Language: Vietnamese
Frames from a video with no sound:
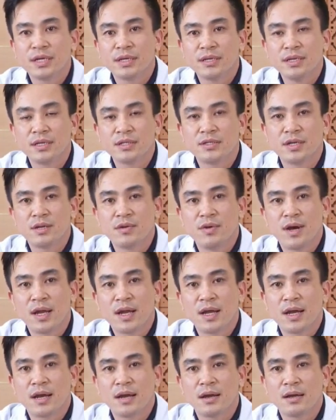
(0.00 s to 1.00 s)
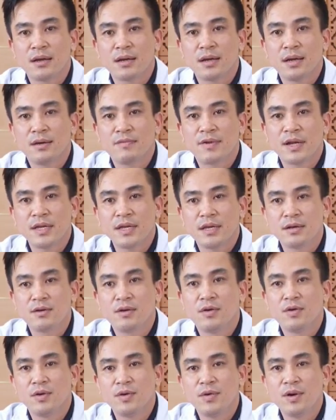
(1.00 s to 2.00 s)
được chẩn đoán là à, phát hiện
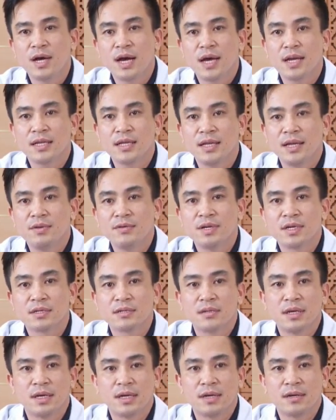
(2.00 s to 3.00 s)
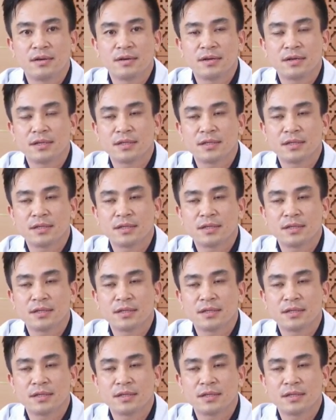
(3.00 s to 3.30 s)
có khối u gan thì đều được à,